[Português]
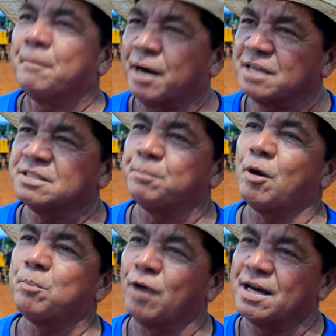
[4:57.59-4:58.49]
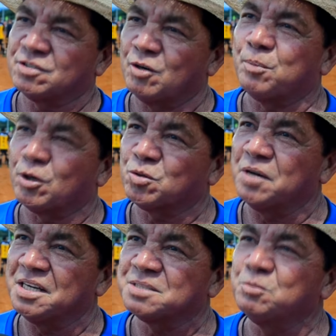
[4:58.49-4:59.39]
para essa população
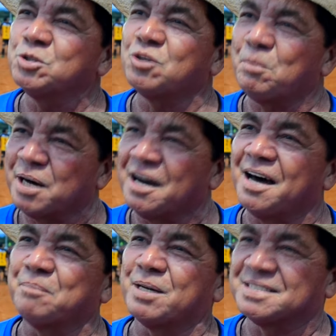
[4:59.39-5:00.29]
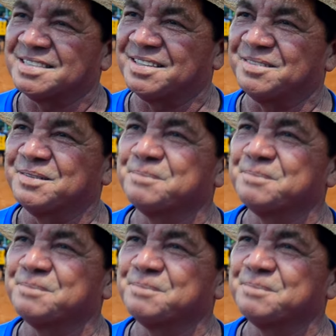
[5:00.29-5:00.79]
portuense. Muito obrigado, parceiro.